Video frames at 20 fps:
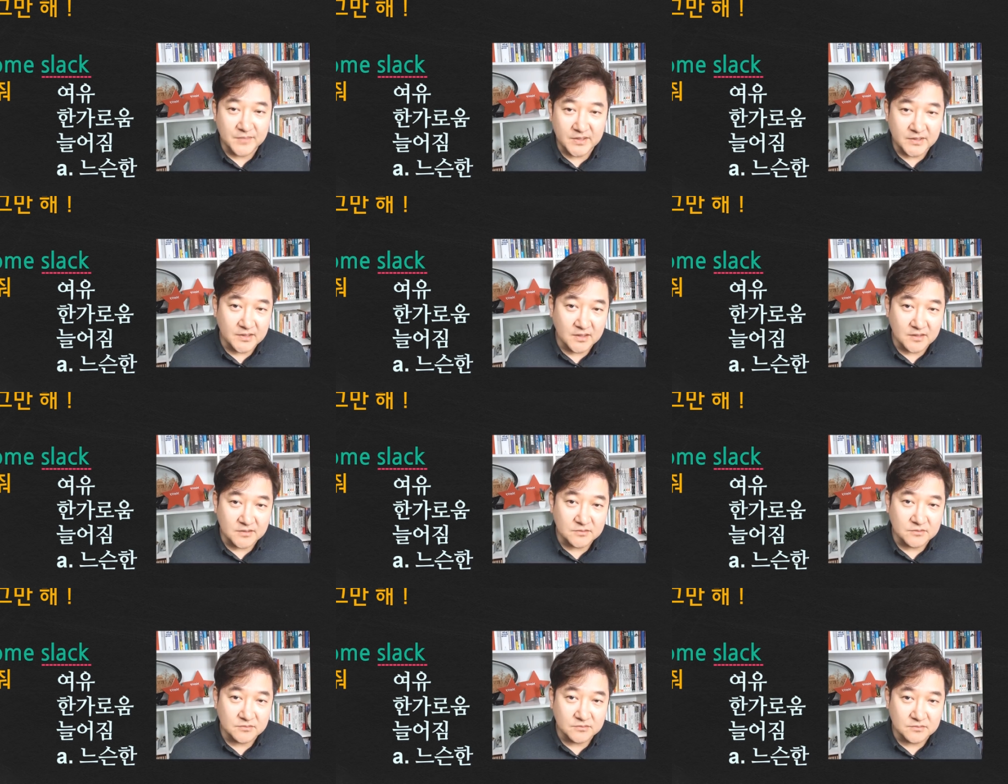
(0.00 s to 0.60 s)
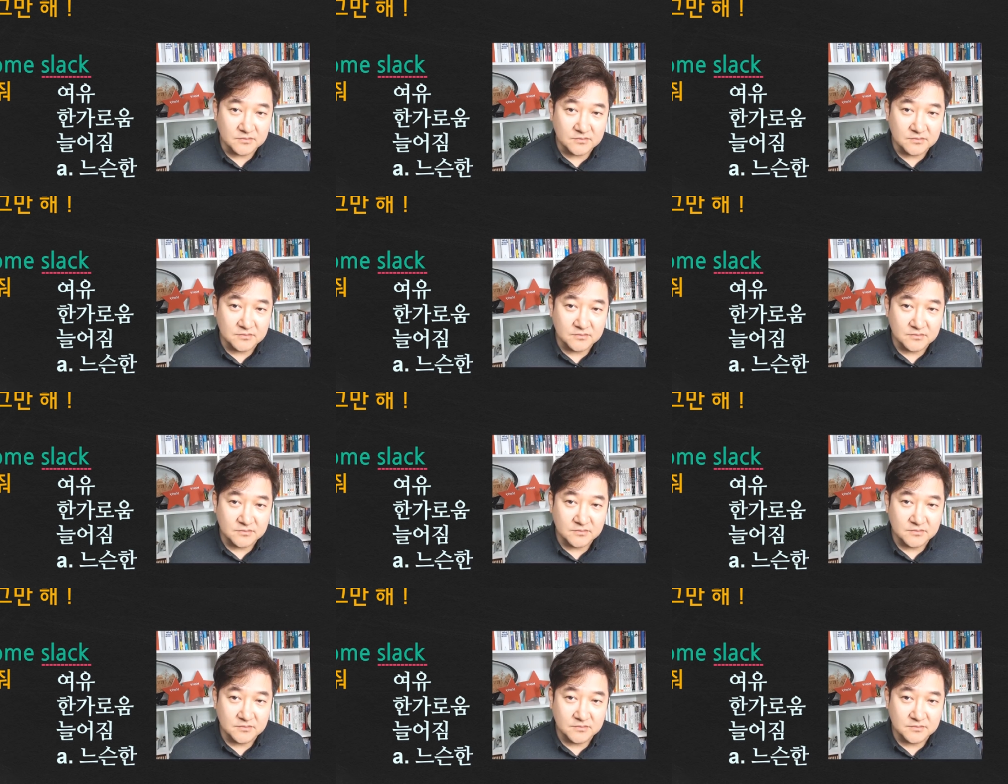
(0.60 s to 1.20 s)
말이야. 이런
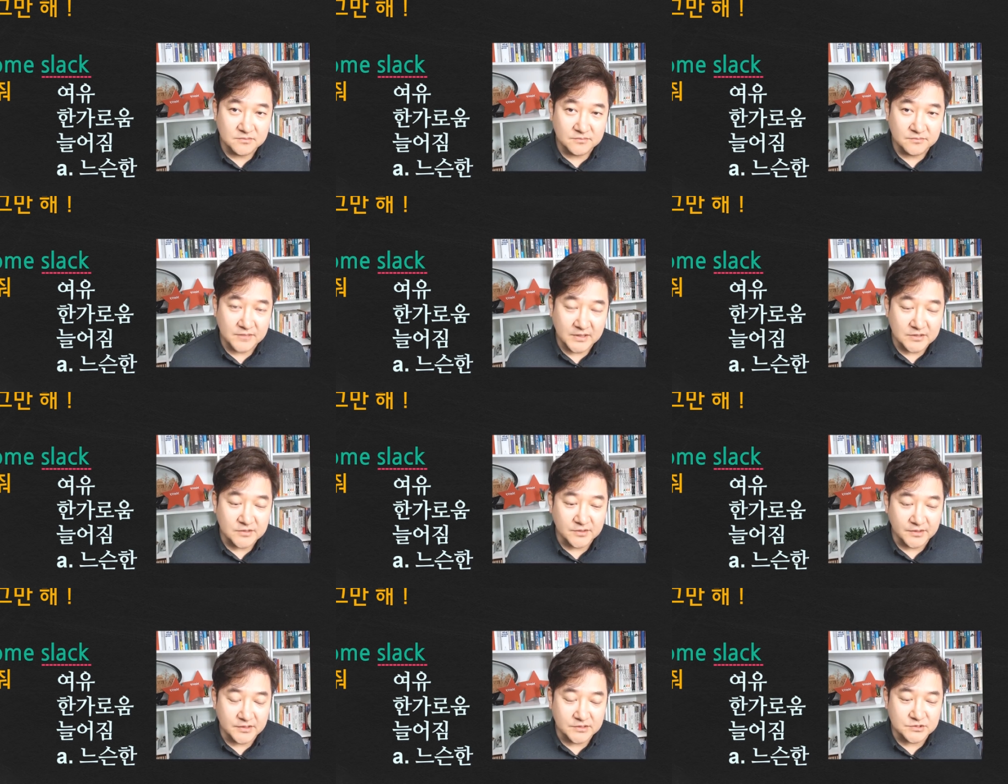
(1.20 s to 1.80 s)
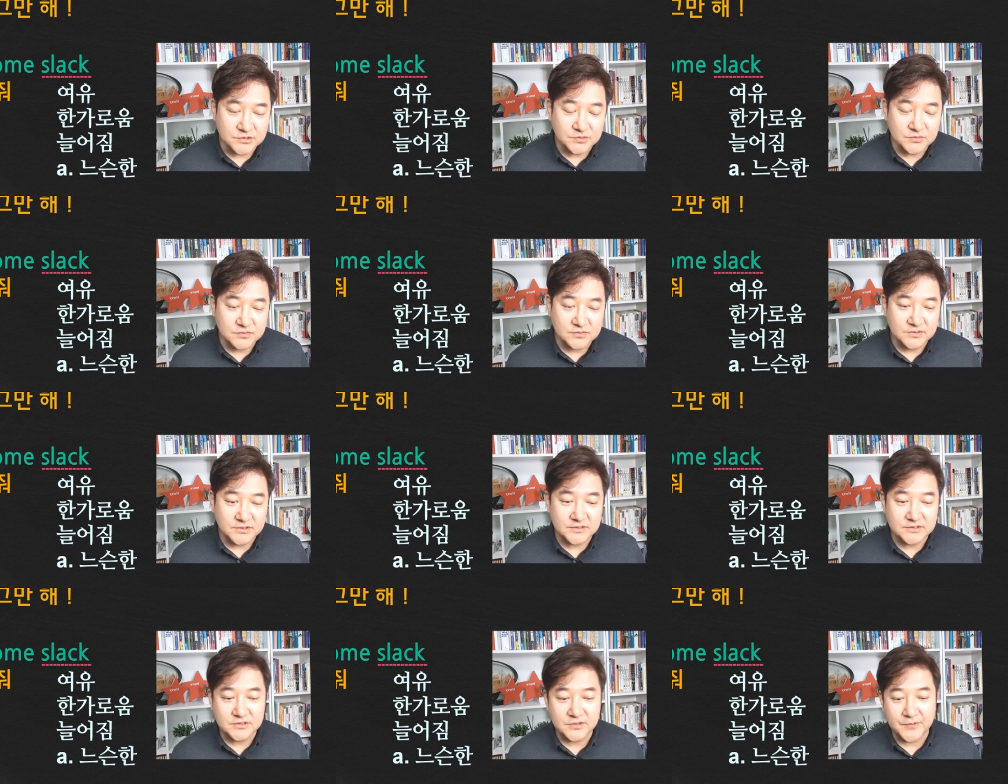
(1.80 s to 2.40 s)
말이 되겠죠.
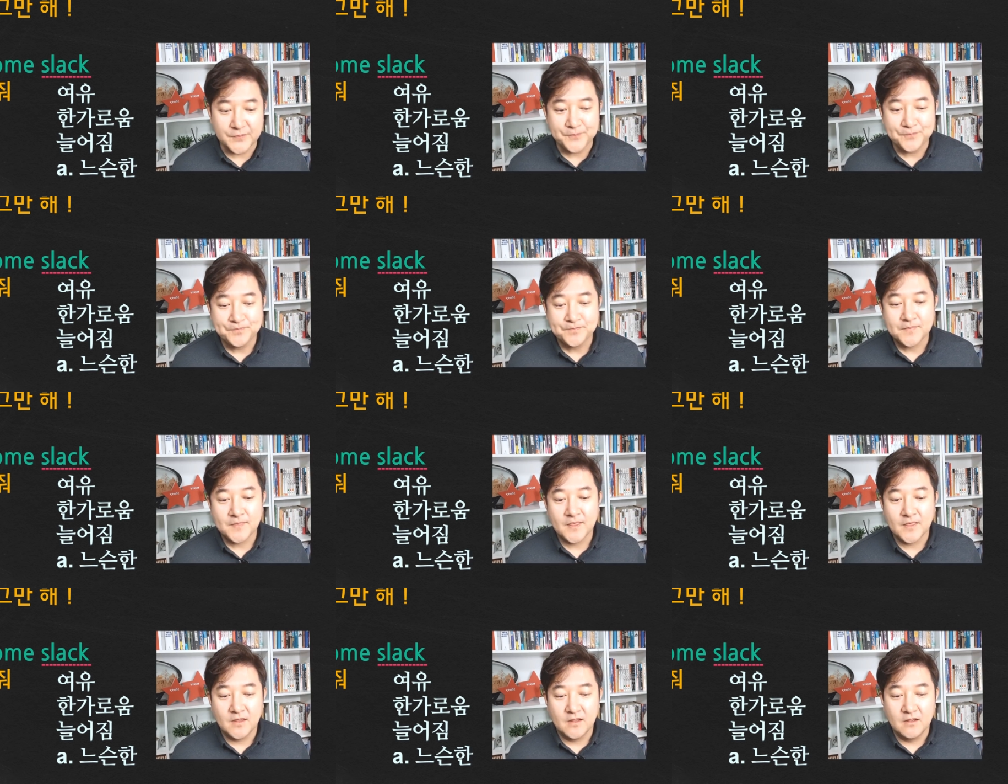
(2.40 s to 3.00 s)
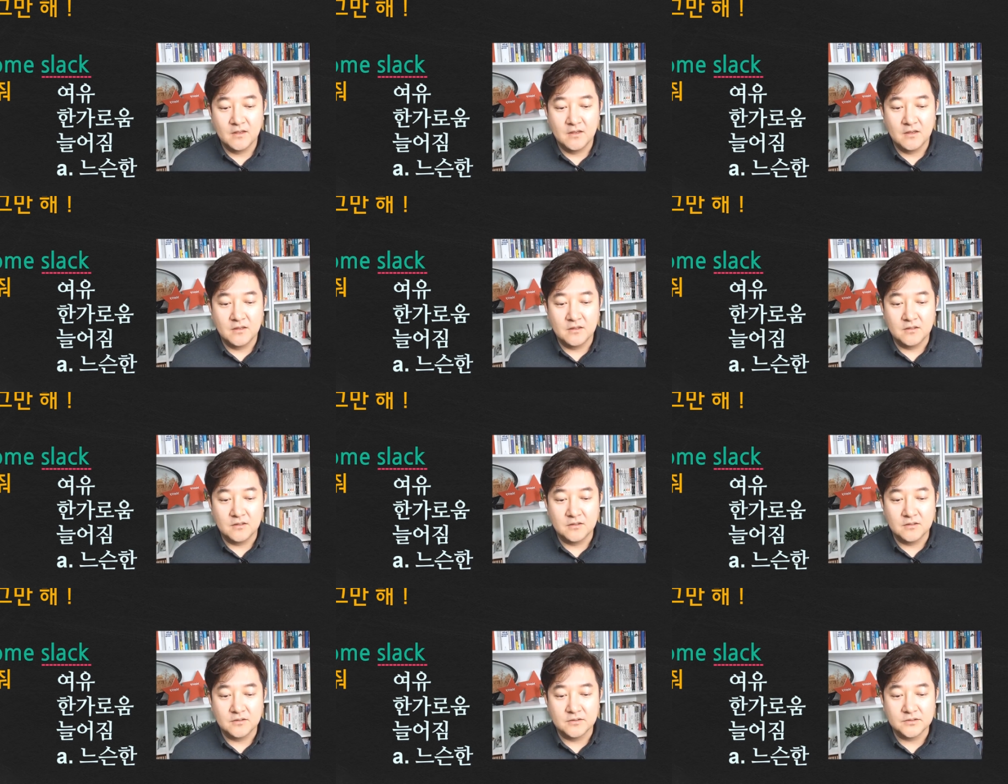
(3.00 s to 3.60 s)
그래서
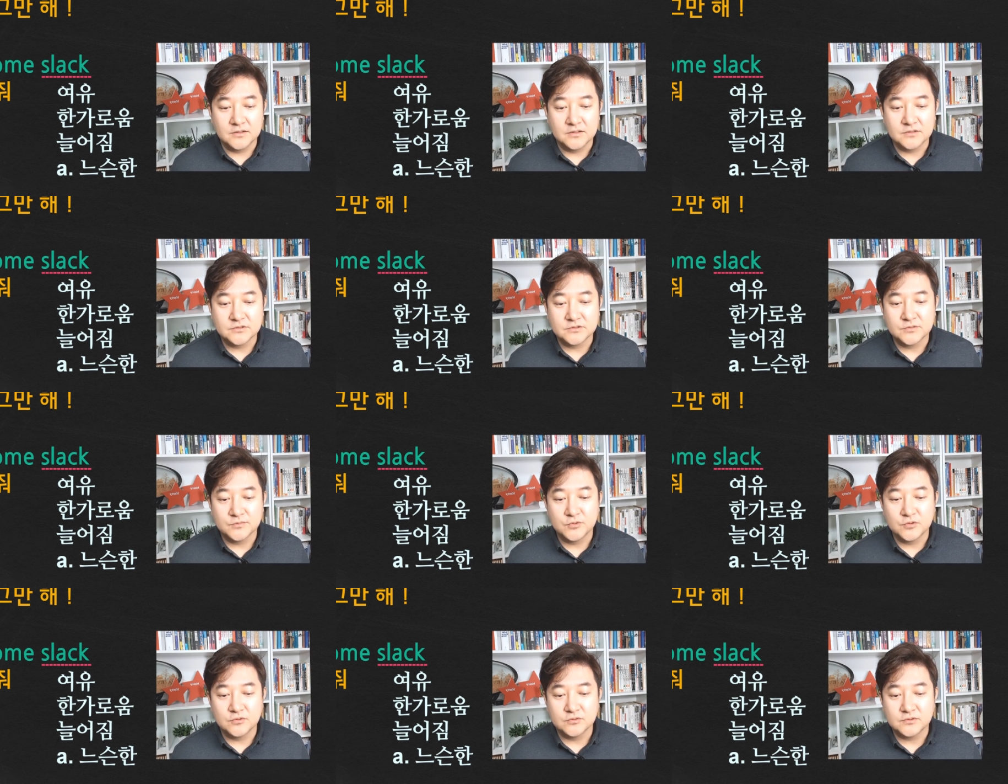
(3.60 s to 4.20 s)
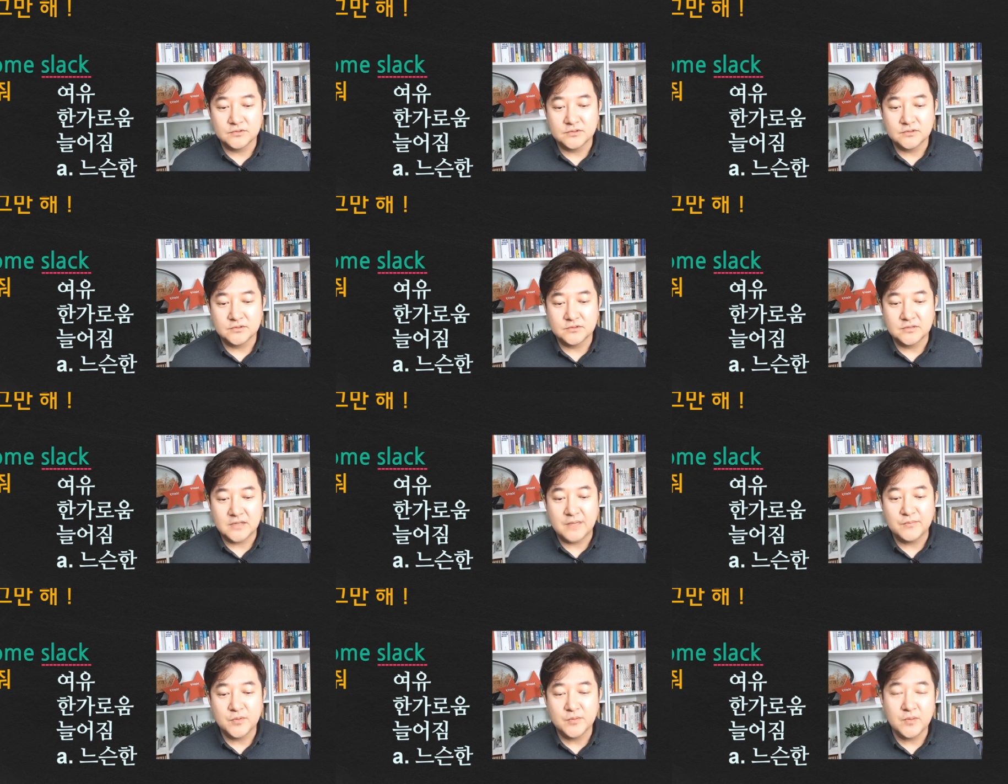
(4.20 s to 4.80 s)
어, 예를 들어서 뭐
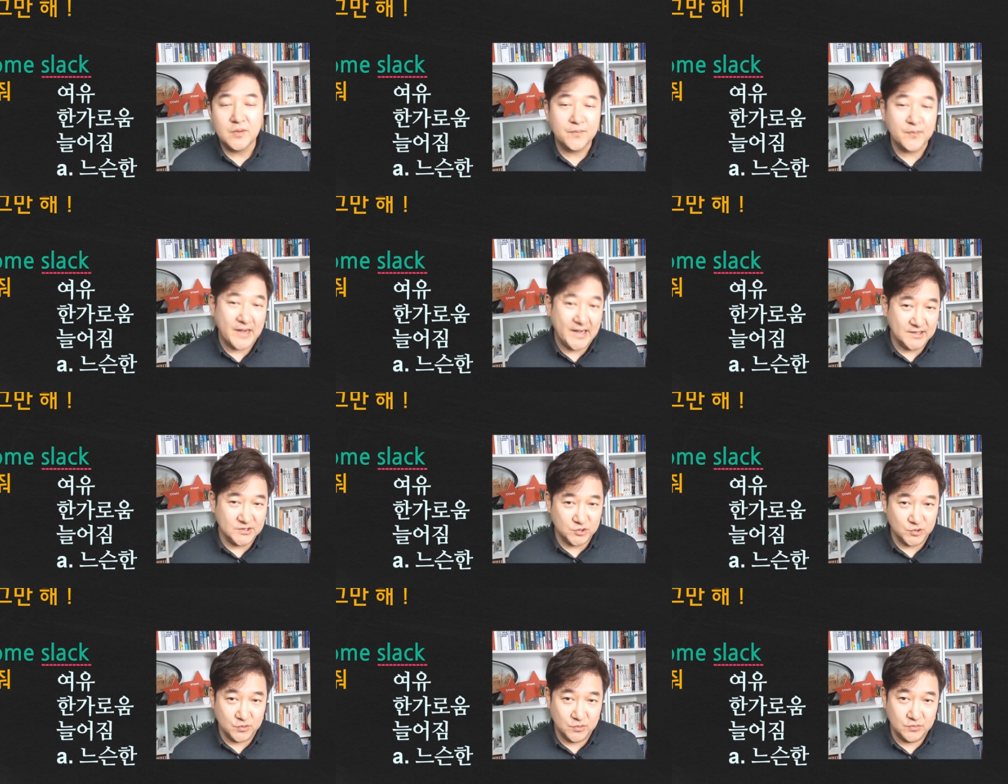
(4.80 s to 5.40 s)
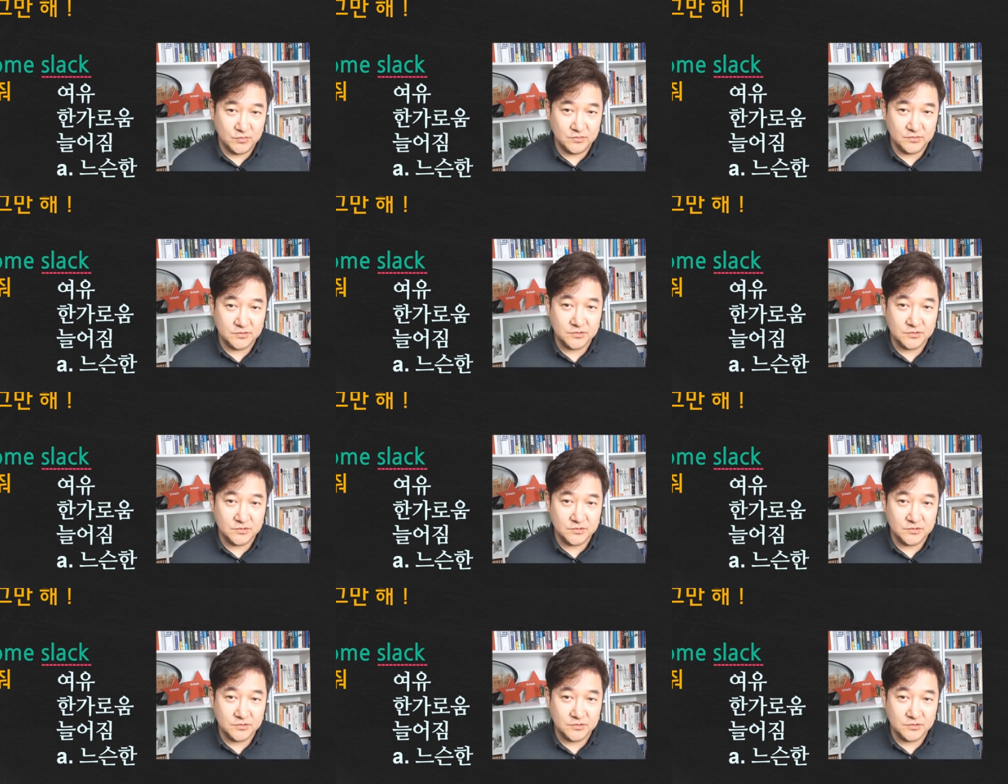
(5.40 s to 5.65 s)
한 번만 봐줘.